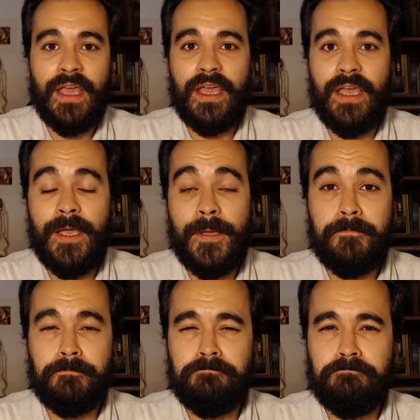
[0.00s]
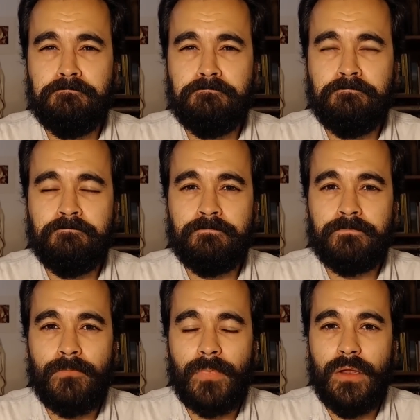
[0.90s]
Em,
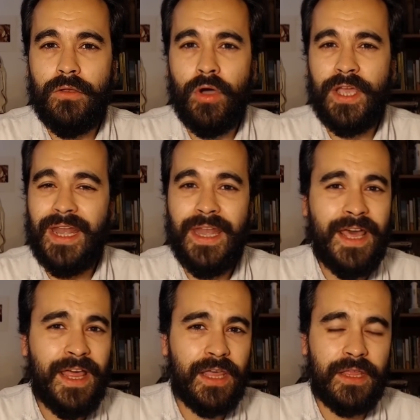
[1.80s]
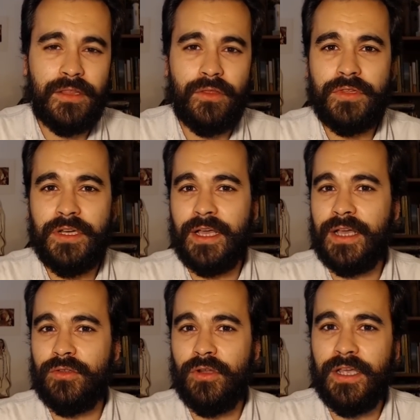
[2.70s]
no hay nada de doctrina
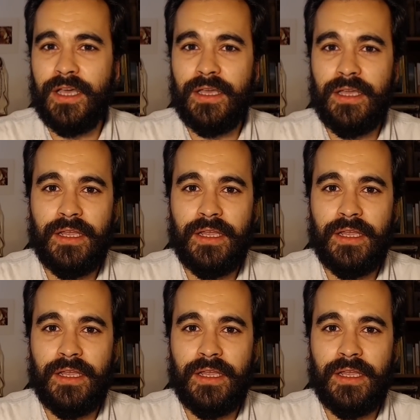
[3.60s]
católica en